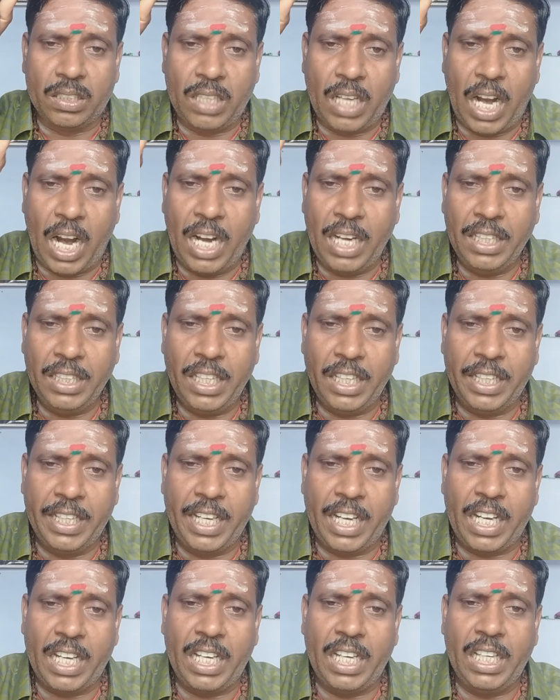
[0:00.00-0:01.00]
நான்கு
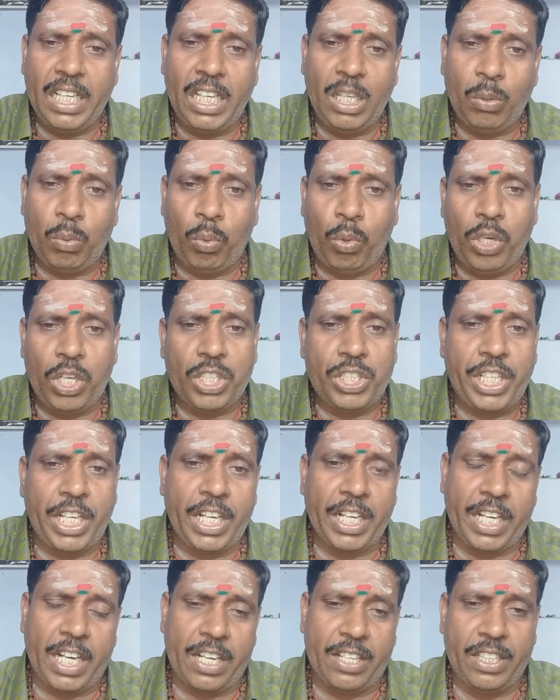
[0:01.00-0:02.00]
கிரகங்கள் ஒன்று
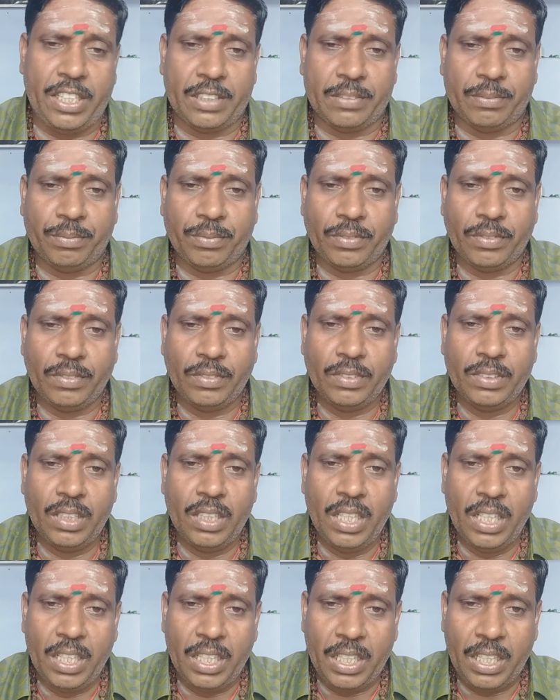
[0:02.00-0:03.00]
சேர்கிறது
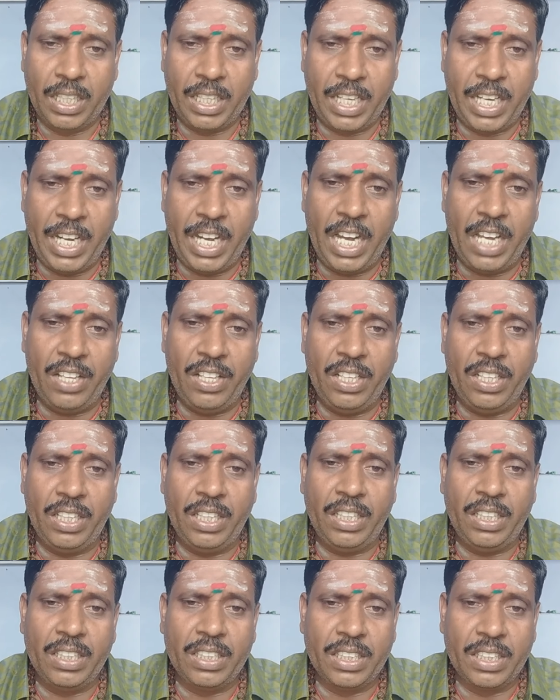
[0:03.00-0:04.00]
கேது
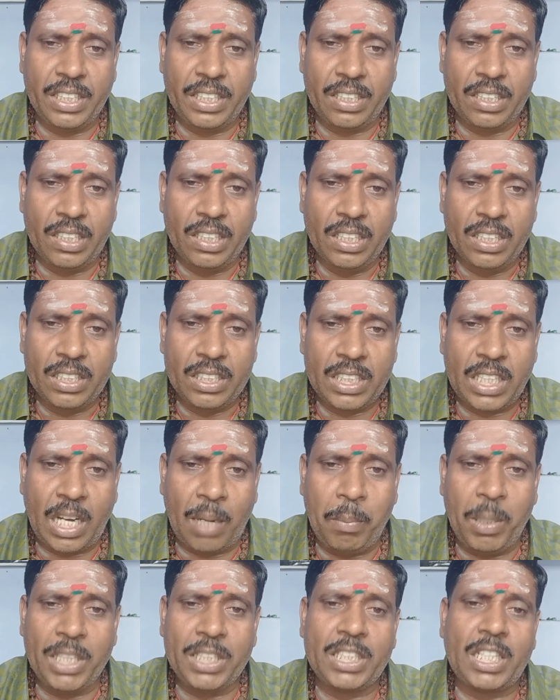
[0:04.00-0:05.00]

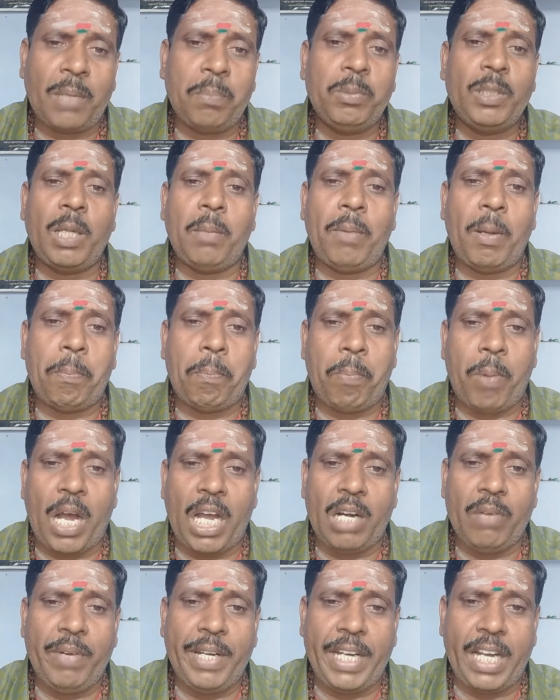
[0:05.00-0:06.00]
சம சப்தம
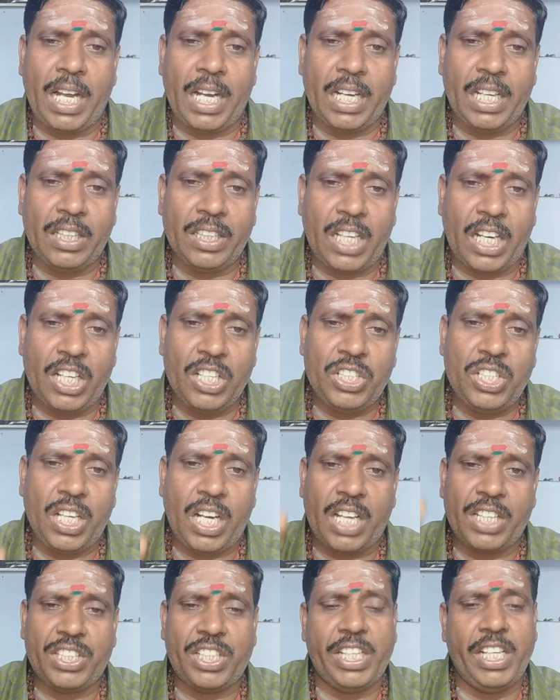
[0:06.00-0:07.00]
பார்வையாக தனுசு
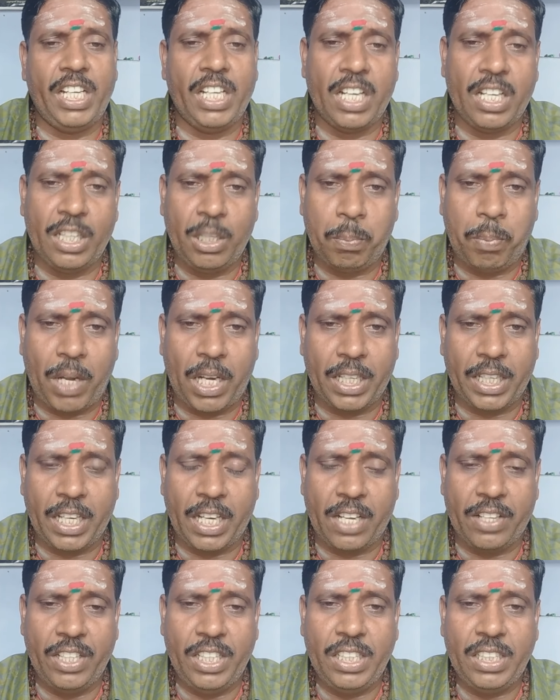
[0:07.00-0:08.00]
ராசியில் இருந்து
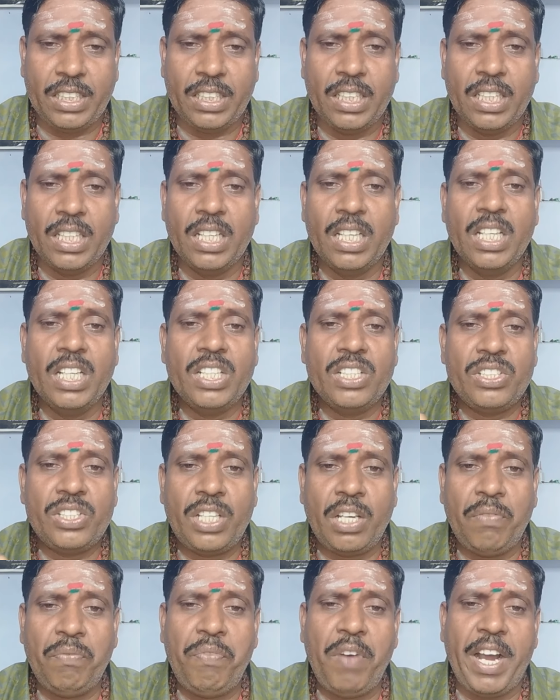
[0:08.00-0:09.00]
பார்க்கிறது
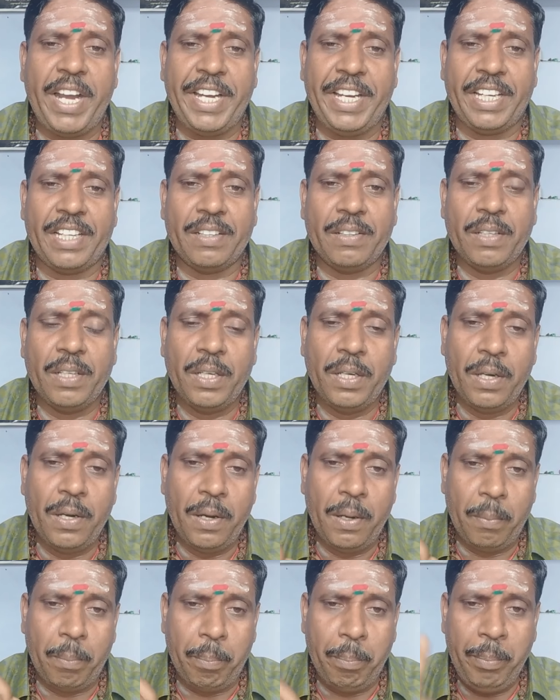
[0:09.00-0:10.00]
செவ்வாய்
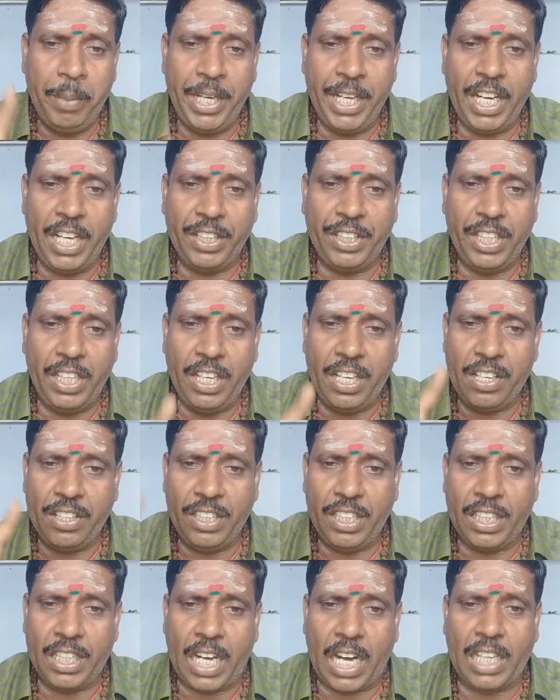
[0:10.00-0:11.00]

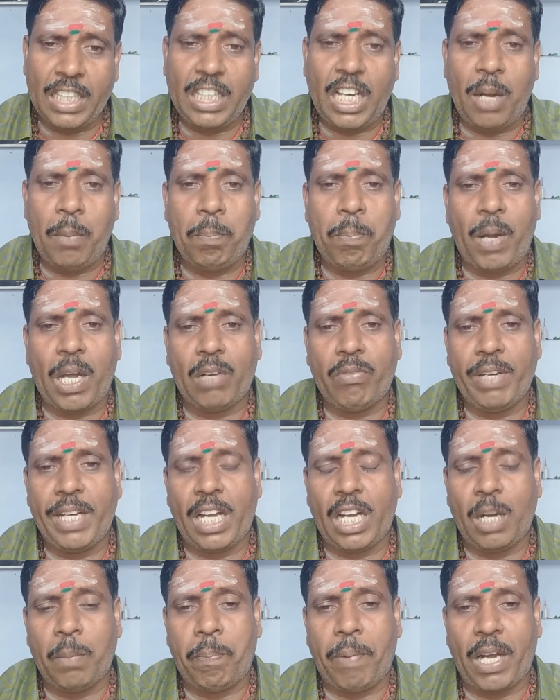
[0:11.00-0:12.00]
மீனத்திலிருந்து நான்காம்
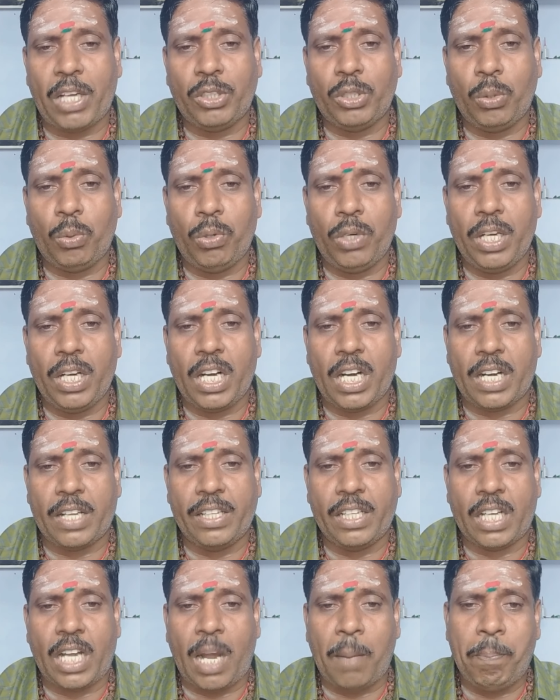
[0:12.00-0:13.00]
பார்வையாக பார்த்து
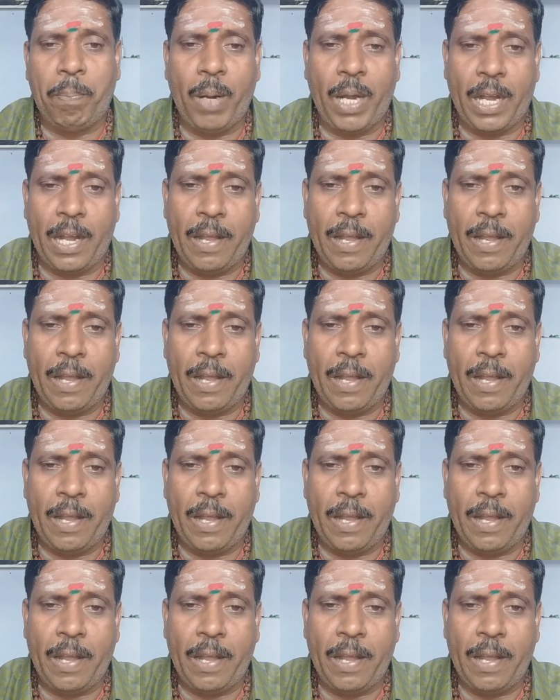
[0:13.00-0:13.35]
கொண்டிருக்கிறது அப்ப